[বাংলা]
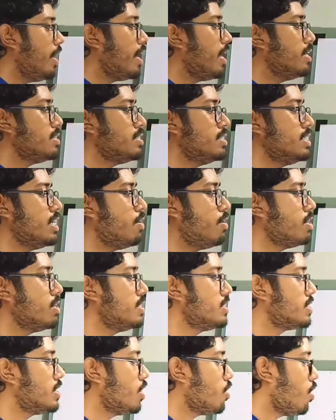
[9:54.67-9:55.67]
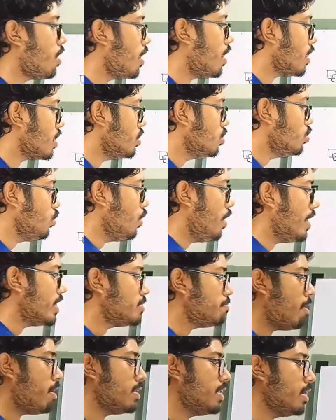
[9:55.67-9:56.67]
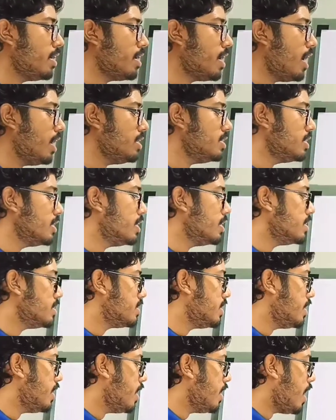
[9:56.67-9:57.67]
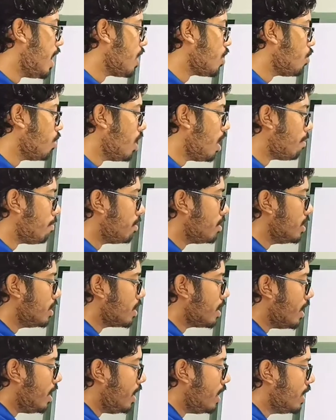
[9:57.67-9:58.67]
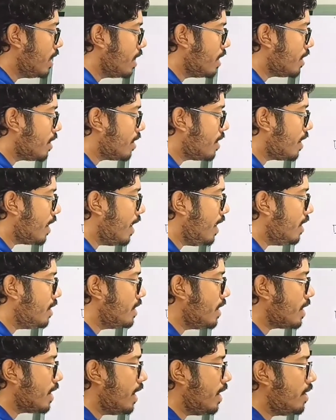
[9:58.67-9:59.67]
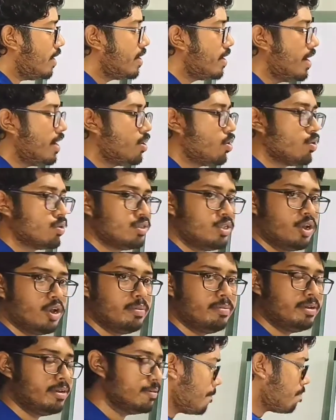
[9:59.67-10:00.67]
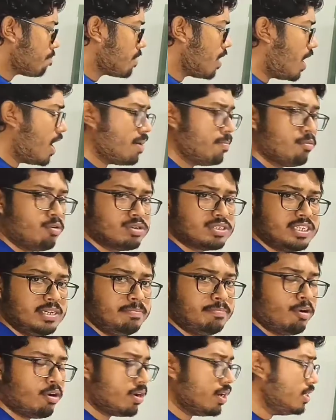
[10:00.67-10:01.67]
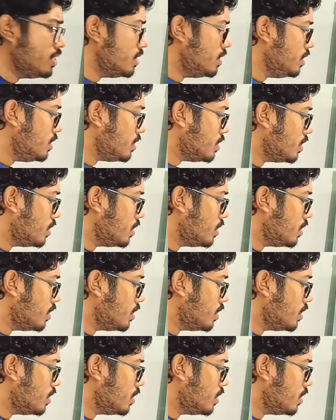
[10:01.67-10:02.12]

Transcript: এগেনস্টে যাওয়ার চেষ্টা করাটা কিন্তু এক্সপার্টদের কাজ সেটা না করে আপনাদেরকে ট্রেন্ড দেখে ট্রেড করতে হবে থার্ড মোস্ট ইম্পর্ট্যান্ট জিনিস